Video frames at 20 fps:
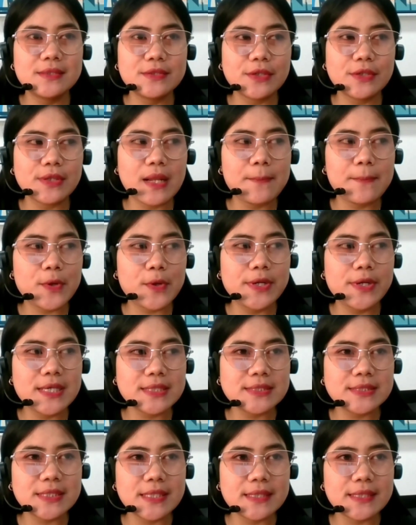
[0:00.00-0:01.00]
total
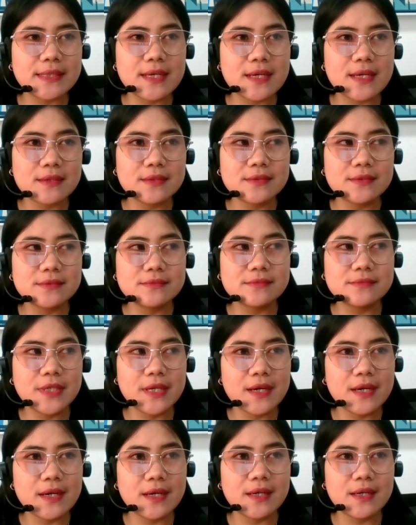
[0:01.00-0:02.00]
produk sekitar
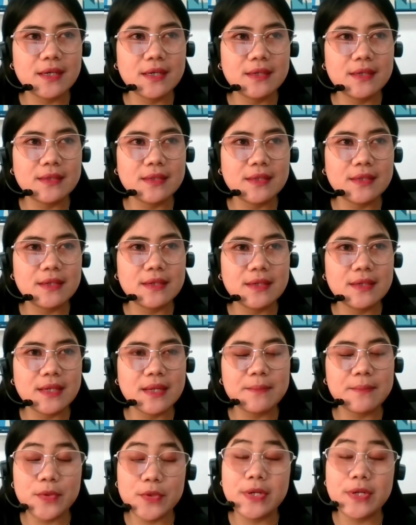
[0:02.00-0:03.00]
ya
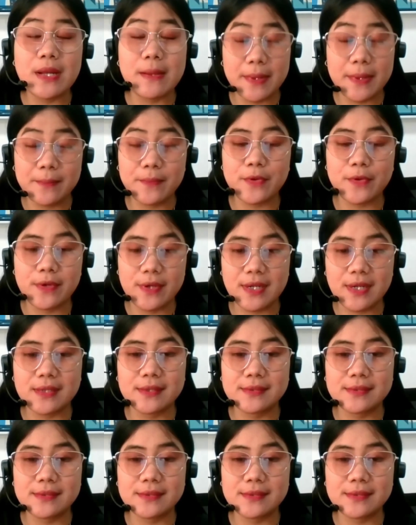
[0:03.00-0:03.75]
enam puluh delapan produk.